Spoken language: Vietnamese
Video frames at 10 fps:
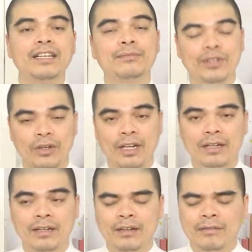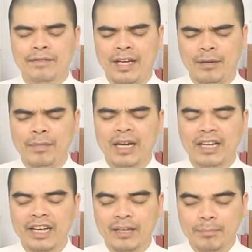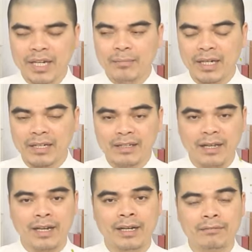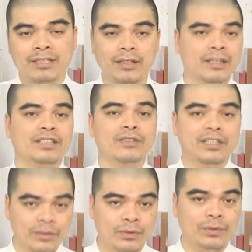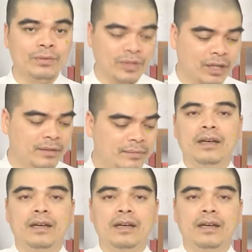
thơm tho và mang lại cái may mắn tài lộc trọn đời cho gia chủ đó.